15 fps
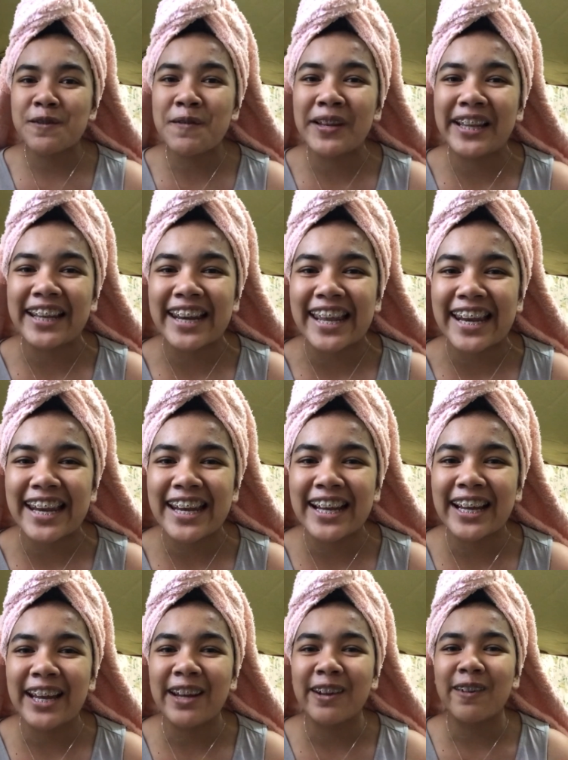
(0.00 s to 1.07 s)
kung
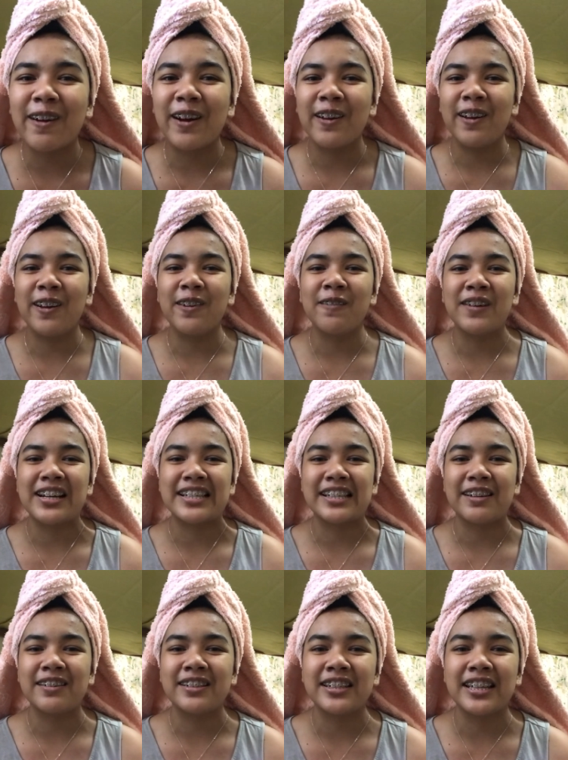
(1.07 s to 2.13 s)
naririnig kayo kung ano-ano mang
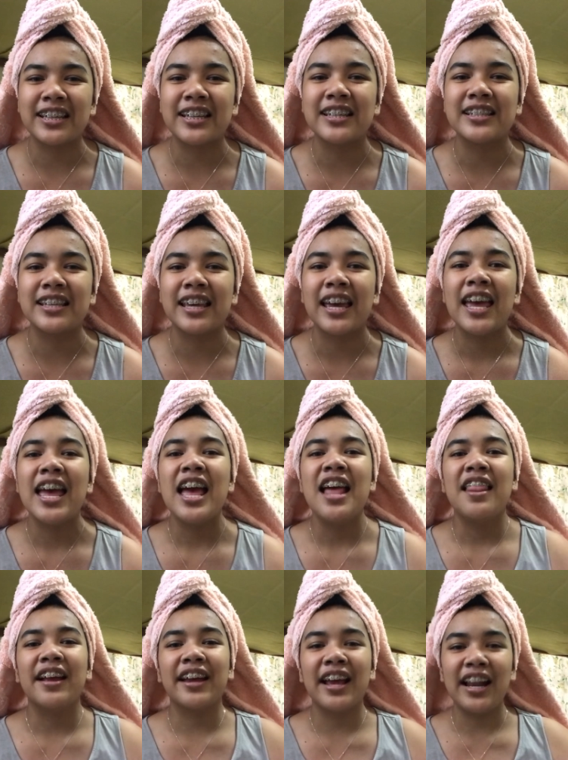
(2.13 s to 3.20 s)
sound dyan kasi
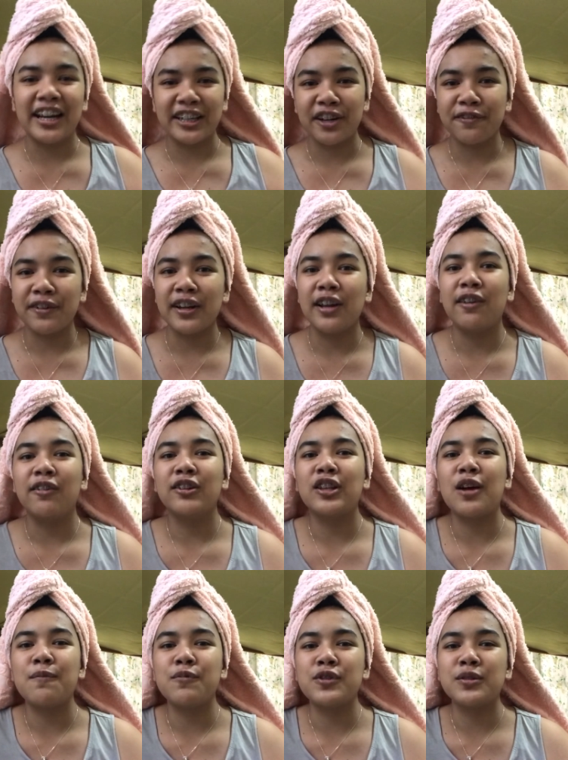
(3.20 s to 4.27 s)
nag-electric fan ako
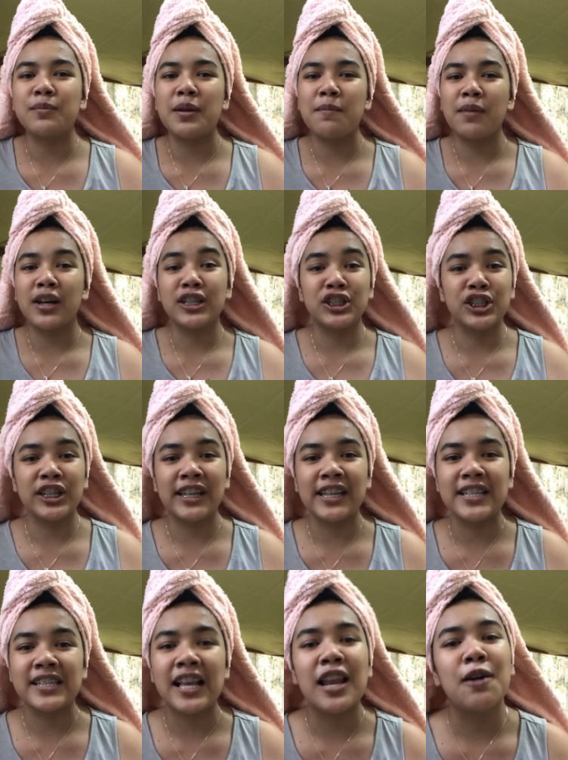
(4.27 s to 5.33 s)
tapos may mga
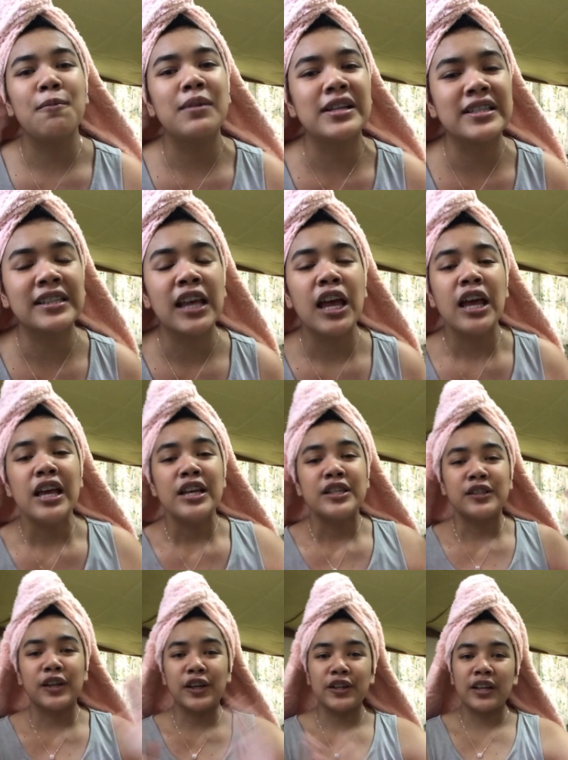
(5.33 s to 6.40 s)
chicken sa labas.
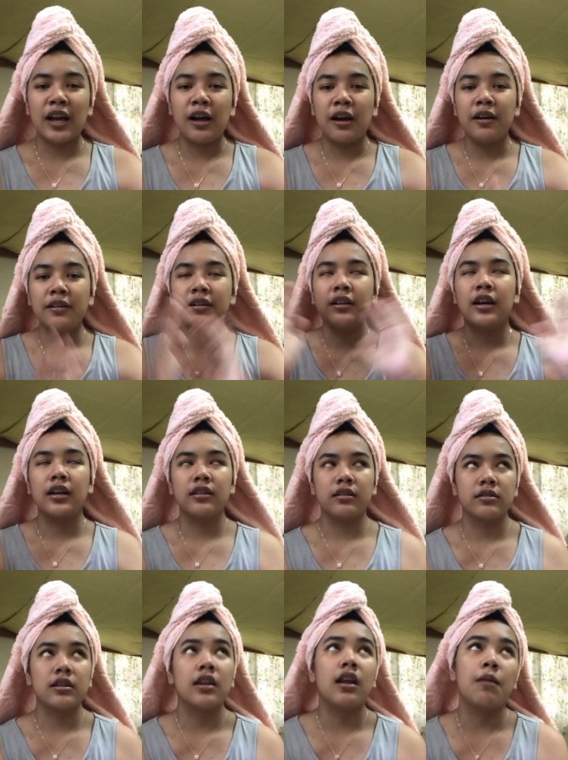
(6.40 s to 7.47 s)
So yun nga, ano,
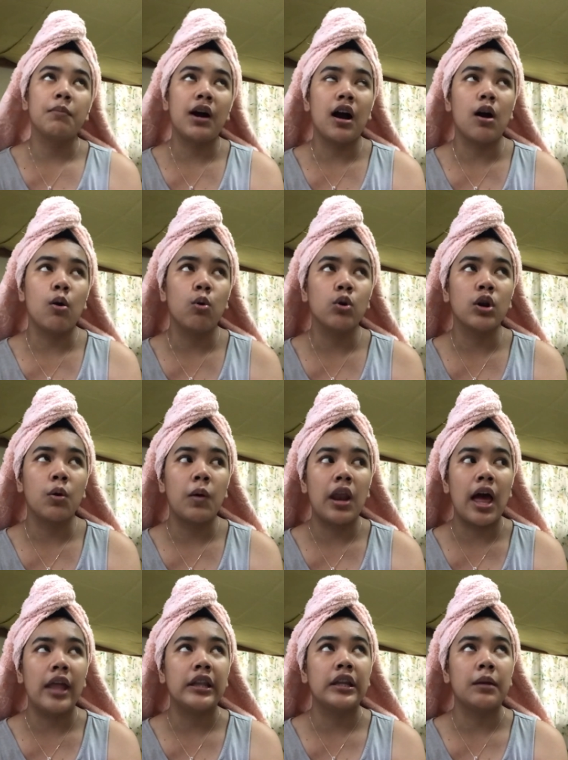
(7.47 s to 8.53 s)
sana ba ako
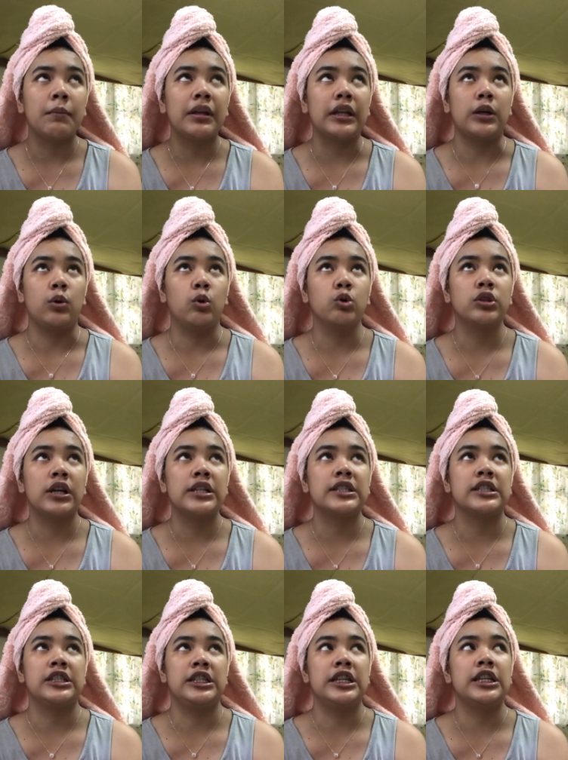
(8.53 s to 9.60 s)
nawala na naman ako dahil
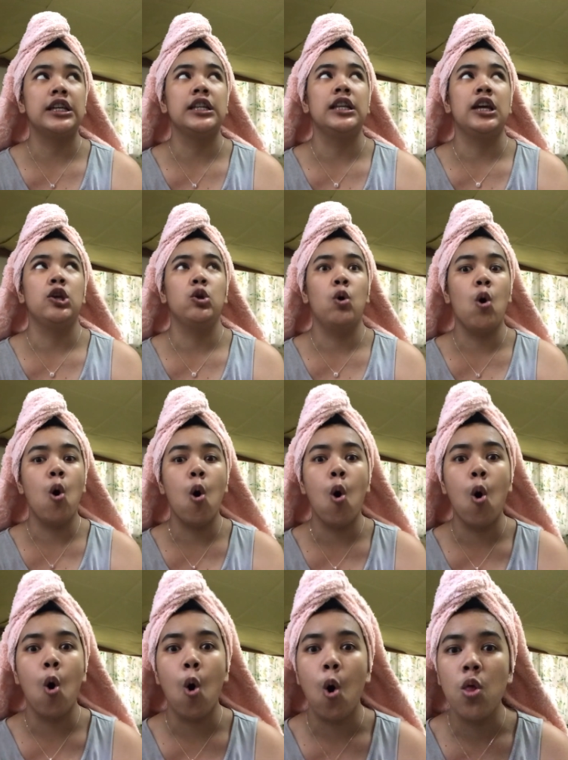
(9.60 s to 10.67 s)
sa chicken na
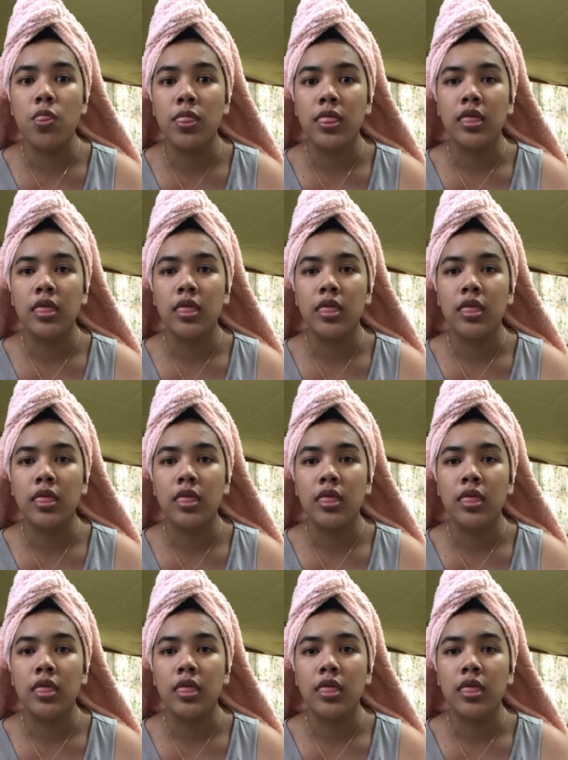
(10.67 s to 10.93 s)
yun.